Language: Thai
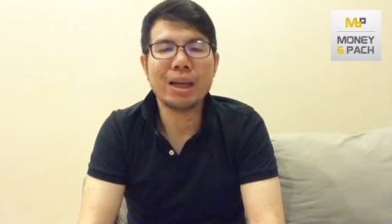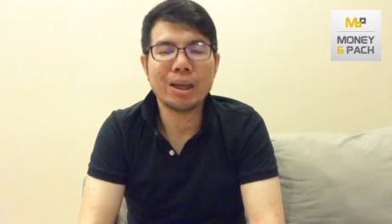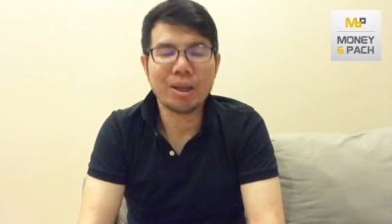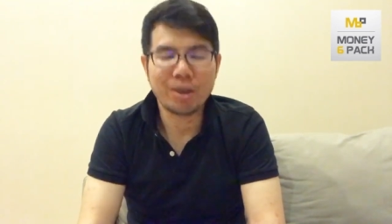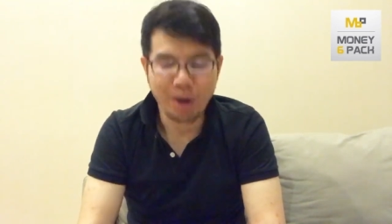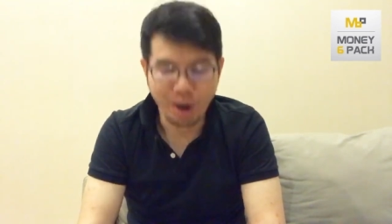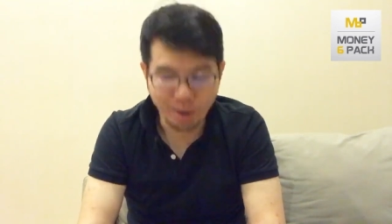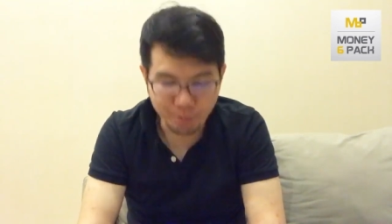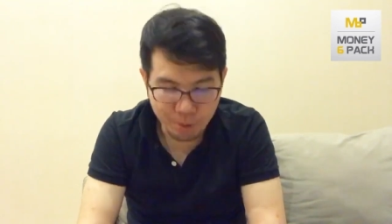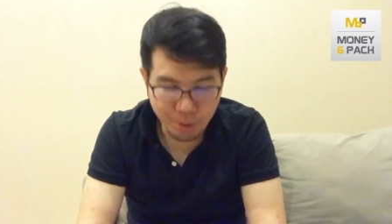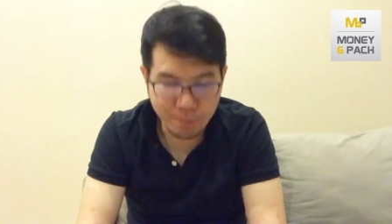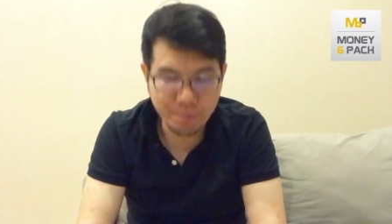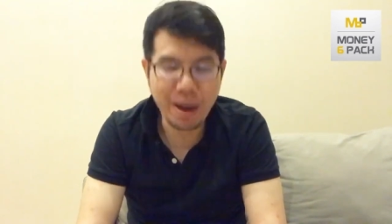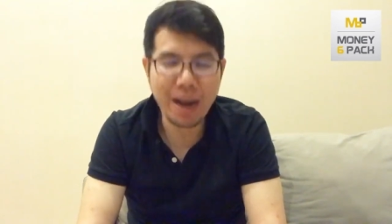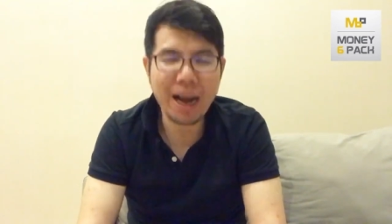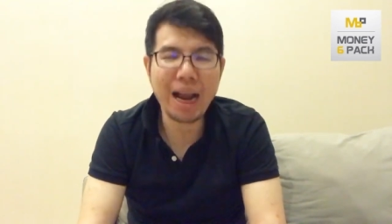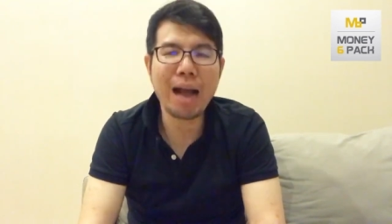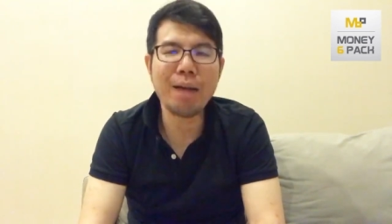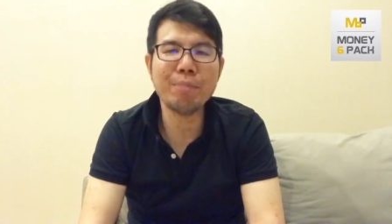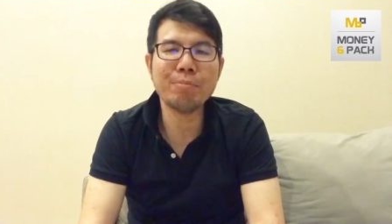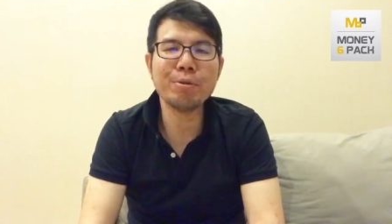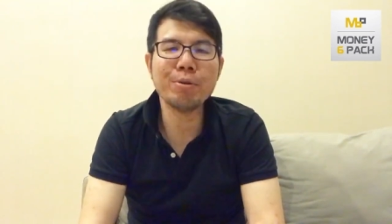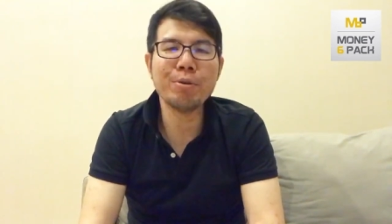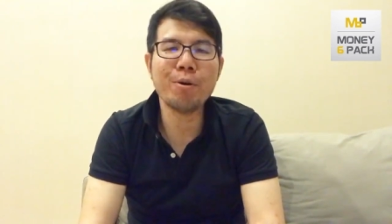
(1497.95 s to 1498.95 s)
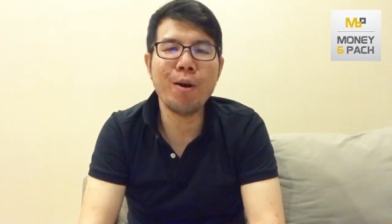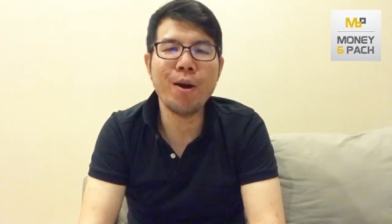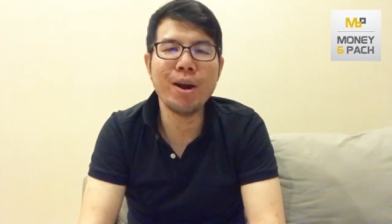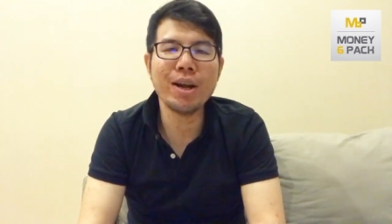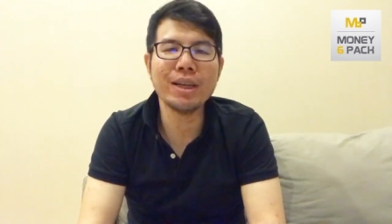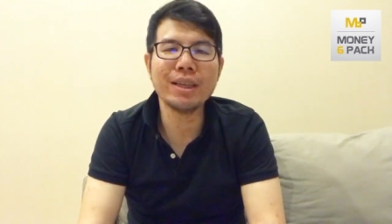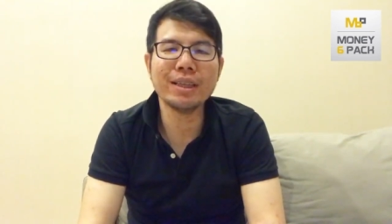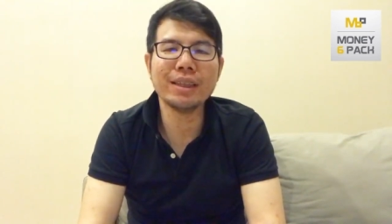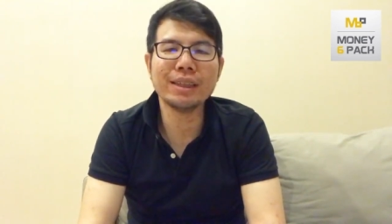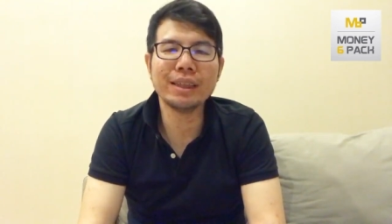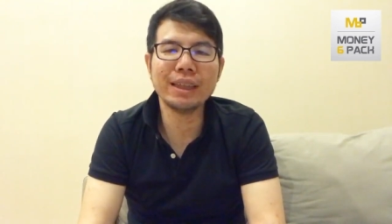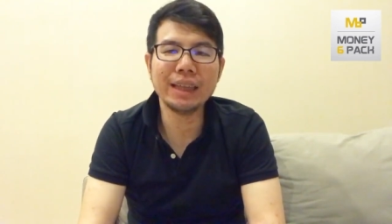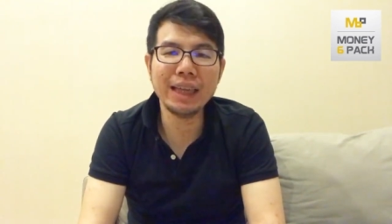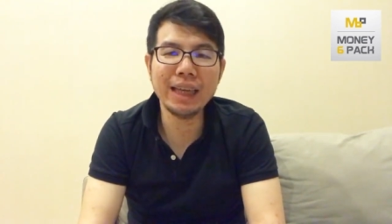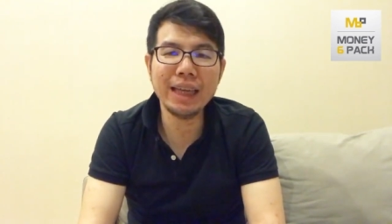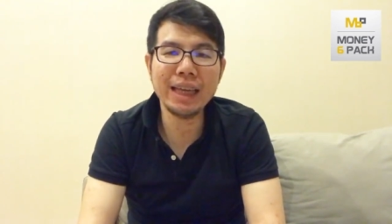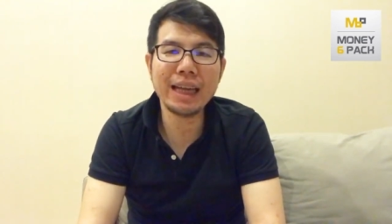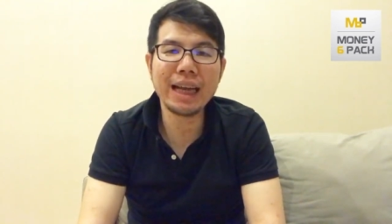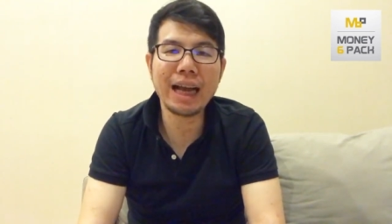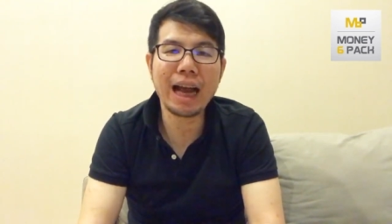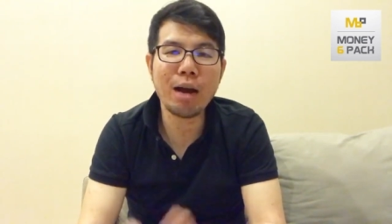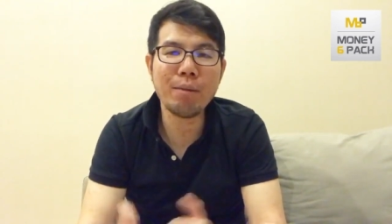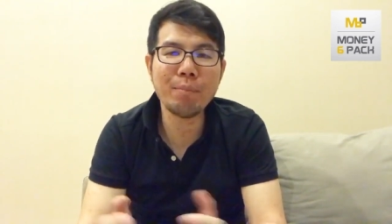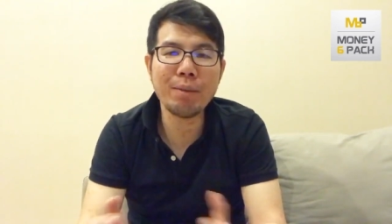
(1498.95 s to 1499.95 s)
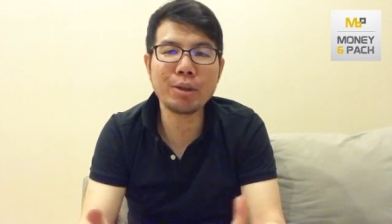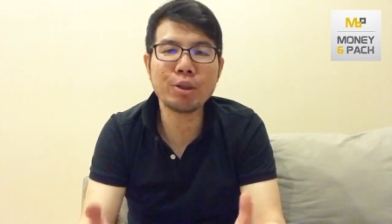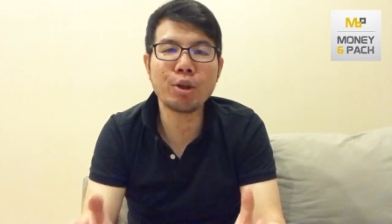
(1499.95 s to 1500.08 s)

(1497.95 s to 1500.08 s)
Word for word: ขอบคุณมากครับทุกคนที่เข้ามาชม